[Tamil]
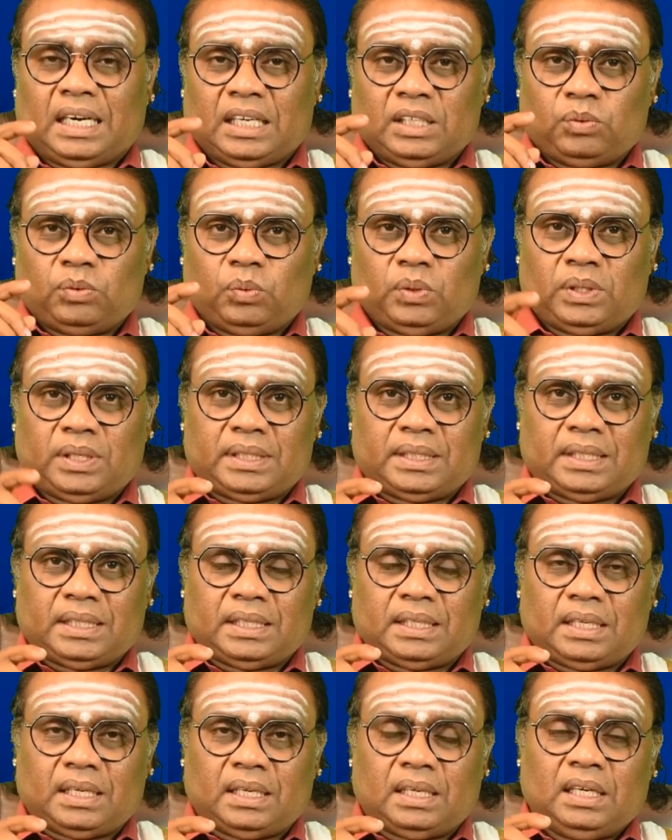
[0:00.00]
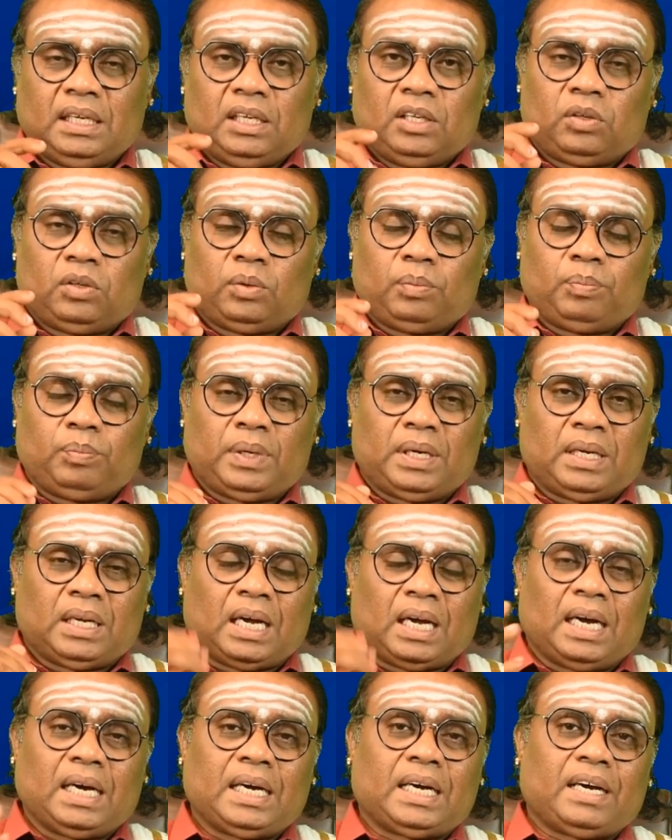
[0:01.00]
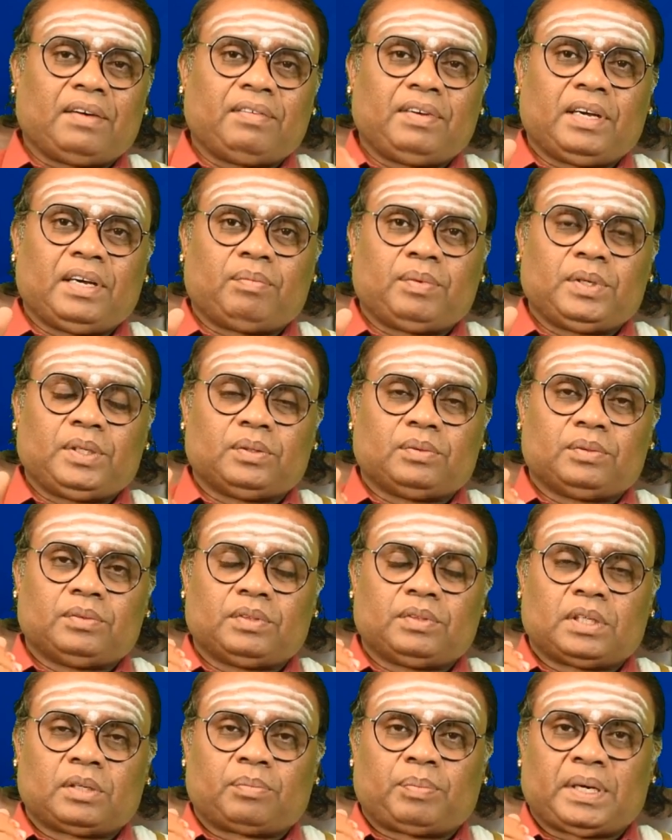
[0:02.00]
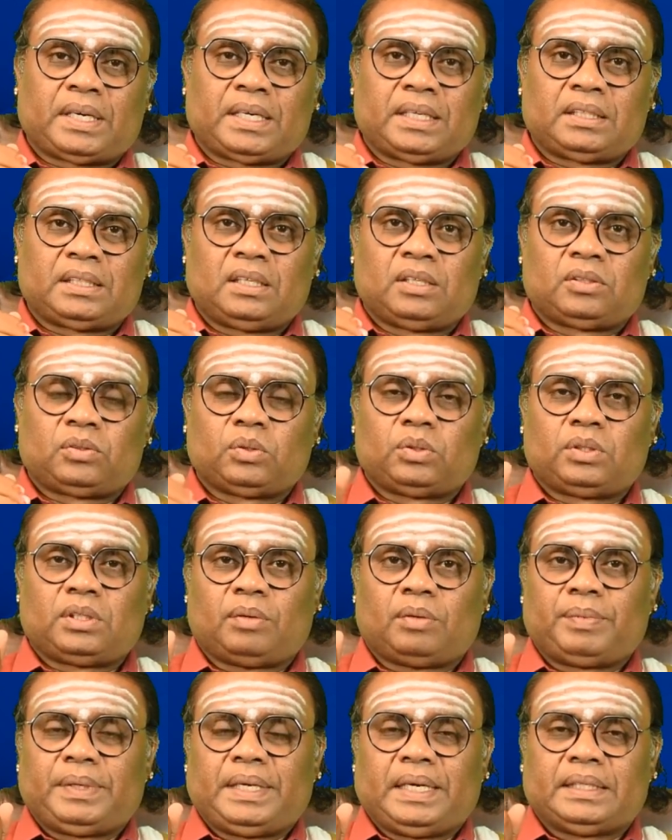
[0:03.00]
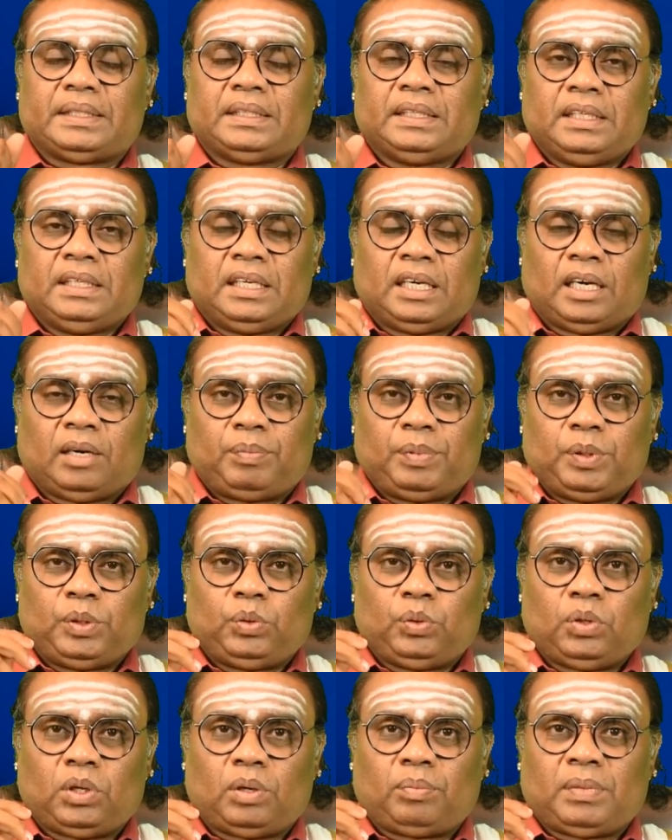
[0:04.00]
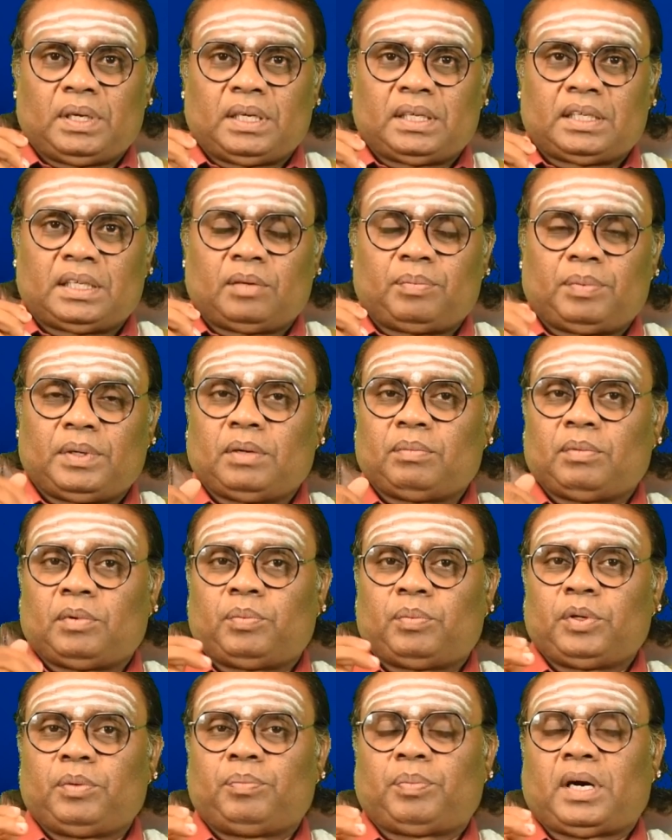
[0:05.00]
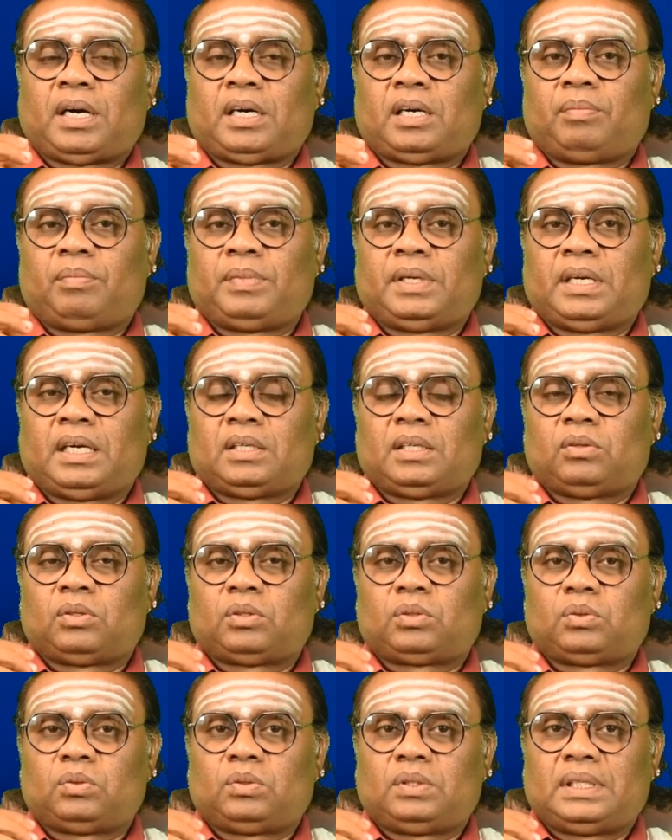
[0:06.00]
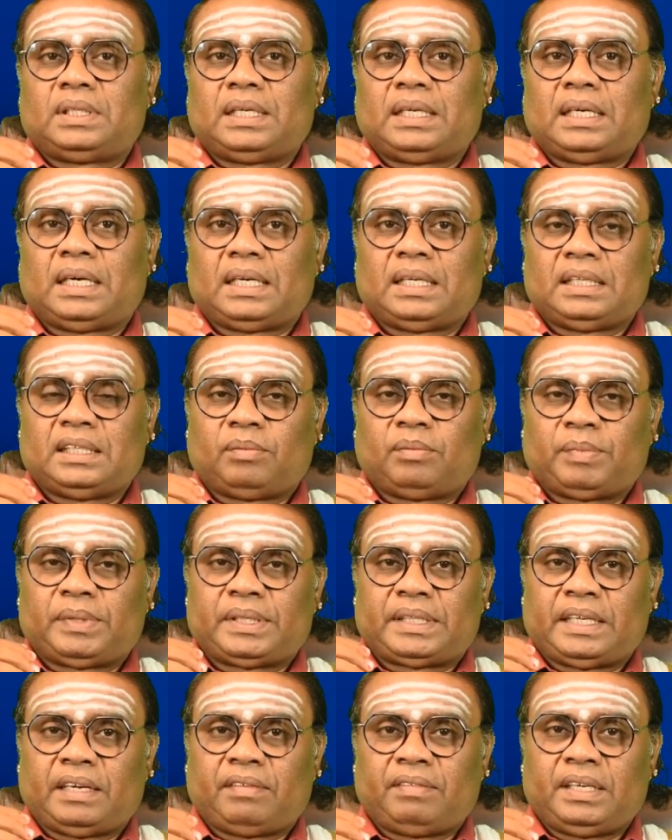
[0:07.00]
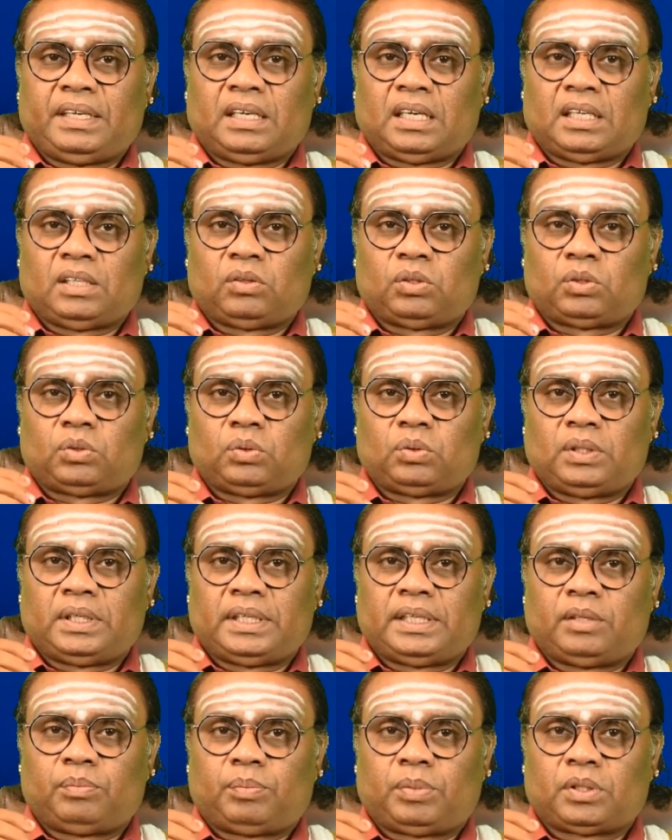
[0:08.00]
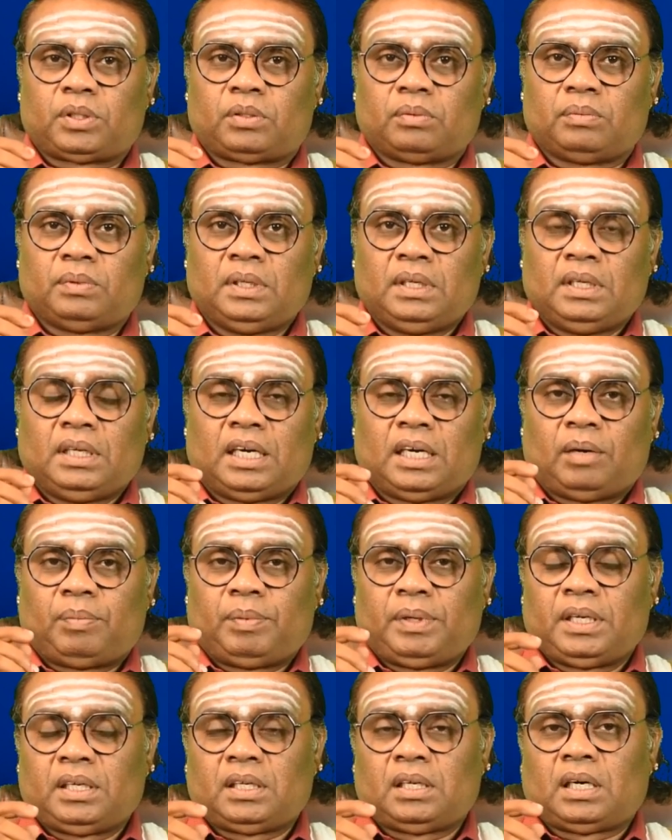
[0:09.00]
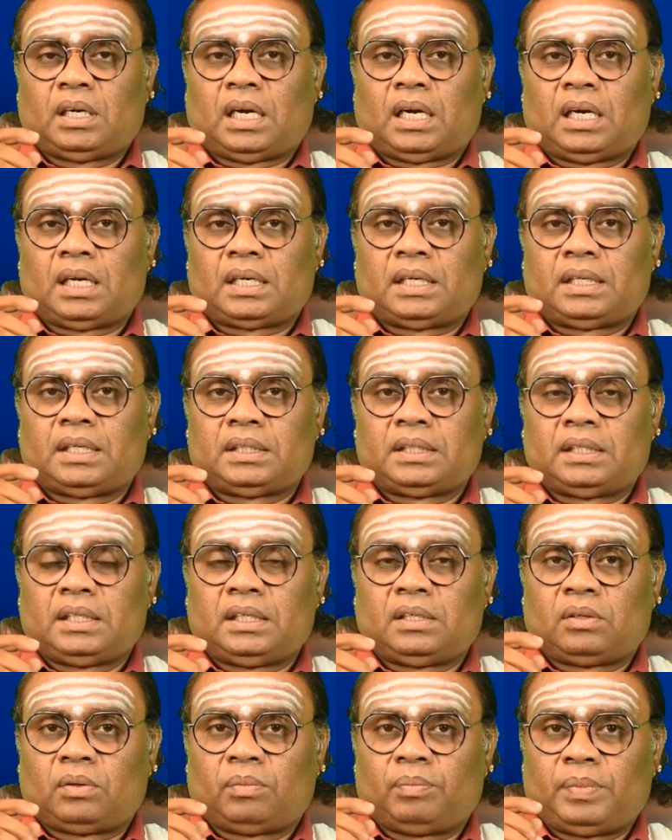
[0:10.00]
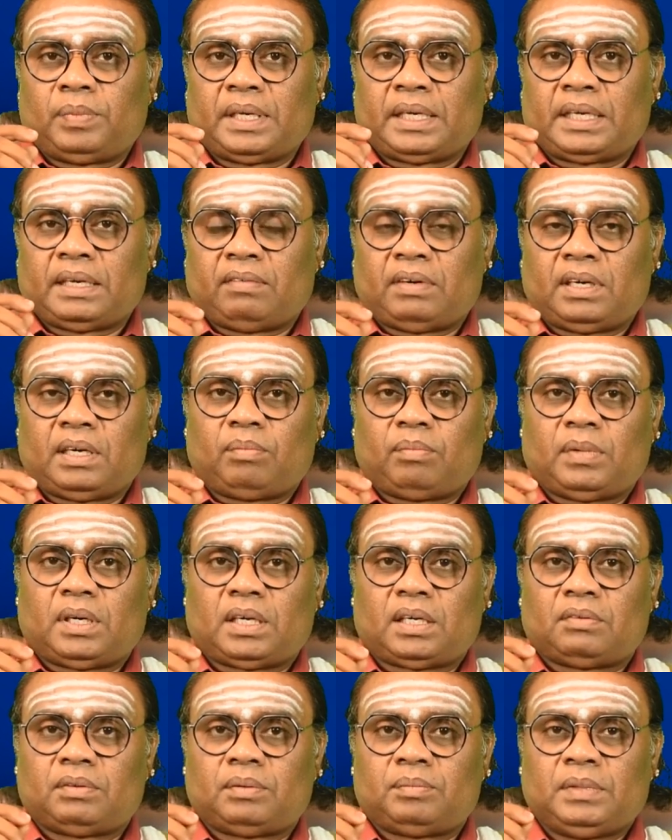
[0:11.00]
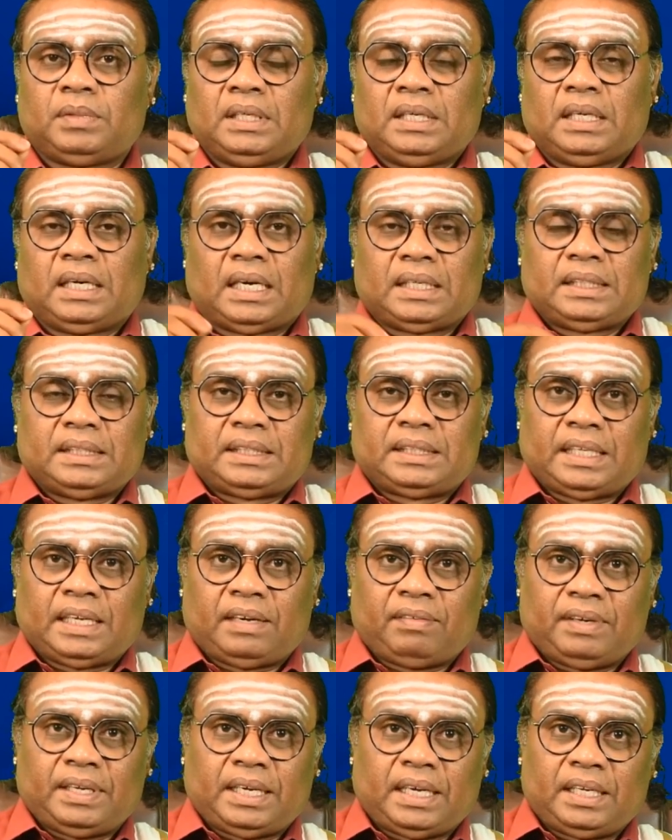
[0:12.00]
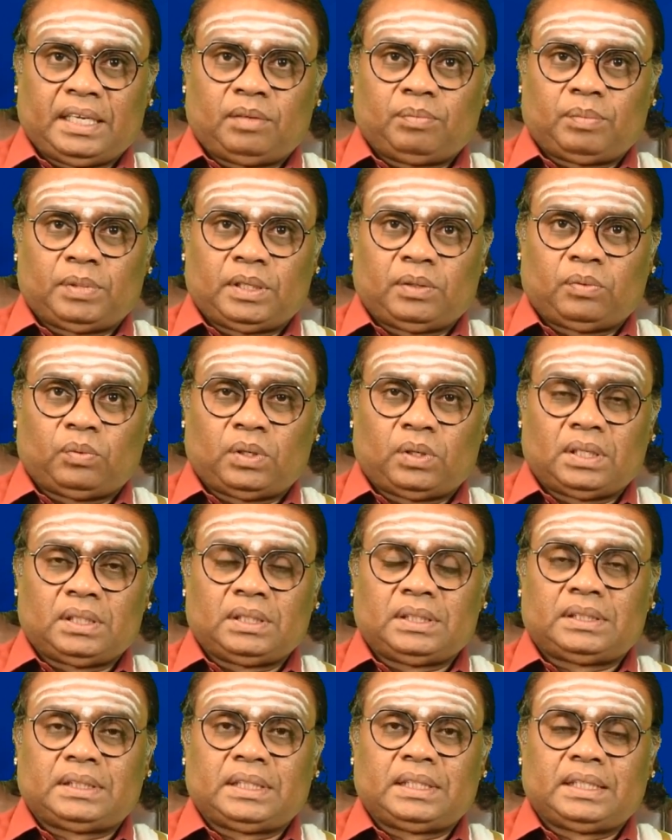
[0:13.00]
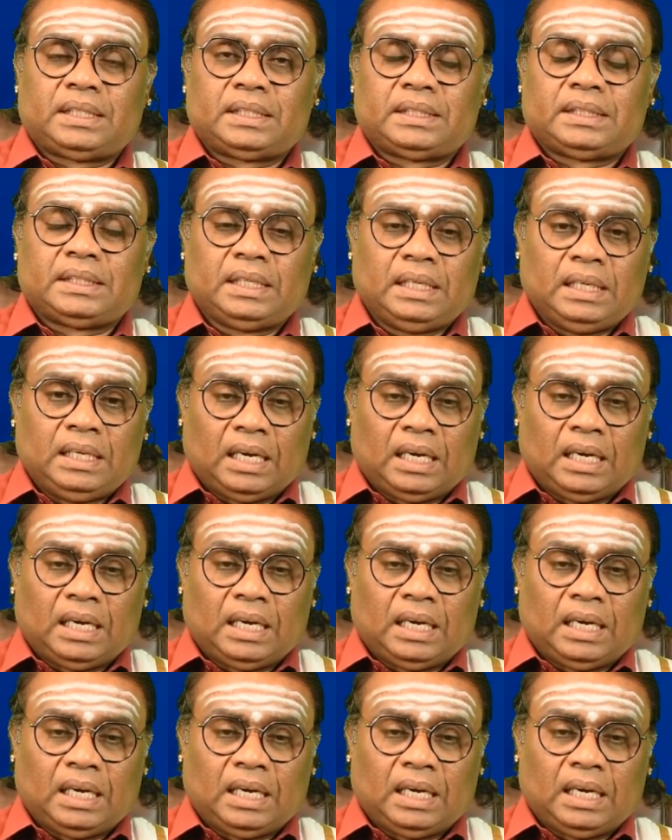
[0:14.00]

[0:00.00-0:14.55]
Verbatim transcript: அது உகந்ததாக ரொம்ப லாங்காகவே அமையும் உங்களுக்கு பக்கத்தில் சொத்து அமையாது அப்படி தூரமாக இருக்கிறப்ப நம்ம போய் பார்க்க முடியாத ஒரு சூழ்நிலை அல்லது நமக்கு தேவையில்லாத ஒரு சூழ்நிலை ஏற்படுத்தும் அப்படி இருக்கும் காலகட்டத்தில் ரொம்ப கவனமாகவும் அது தேவையா என்பதை உகந்து செய்கிறது